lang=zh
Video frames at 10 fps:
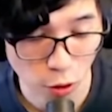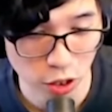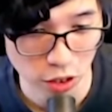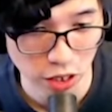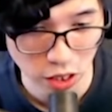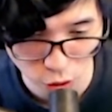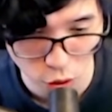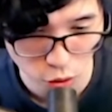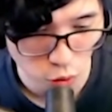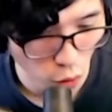我就是制
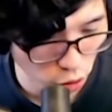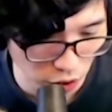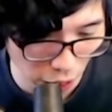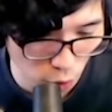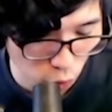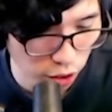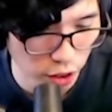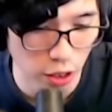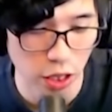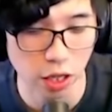作组，我就是要故意
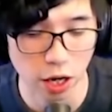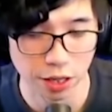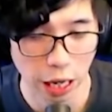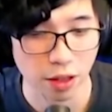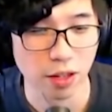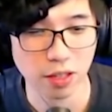设定的很难，